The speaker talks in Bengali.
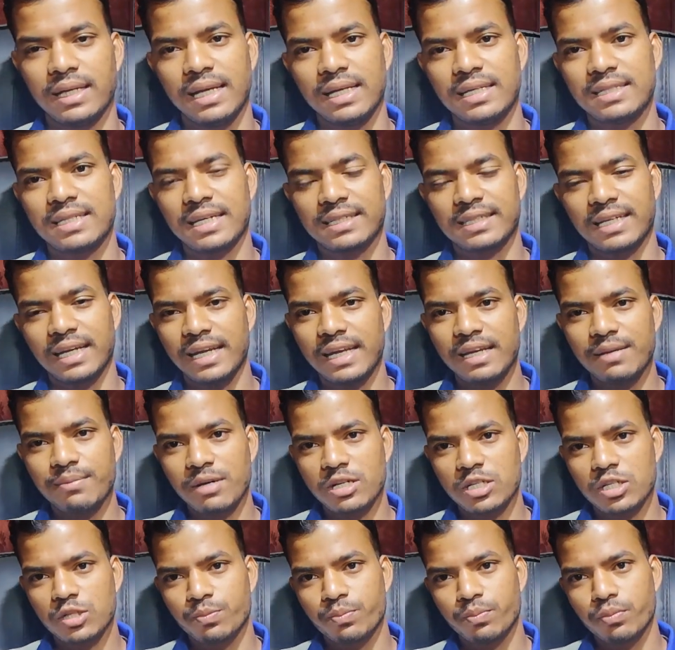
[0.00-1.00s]
এই চেকটা এই
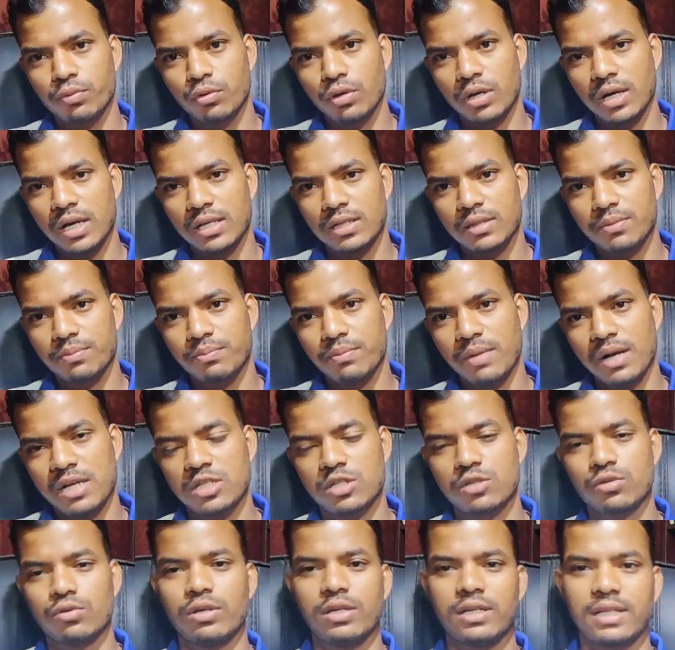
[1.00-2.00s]
মাস পুরা মাস
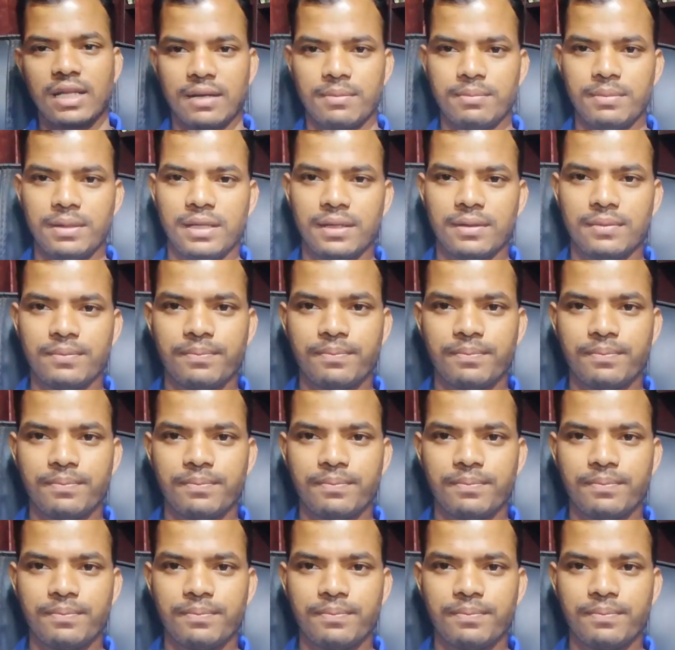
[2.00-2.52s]
জুড়ে থাকবে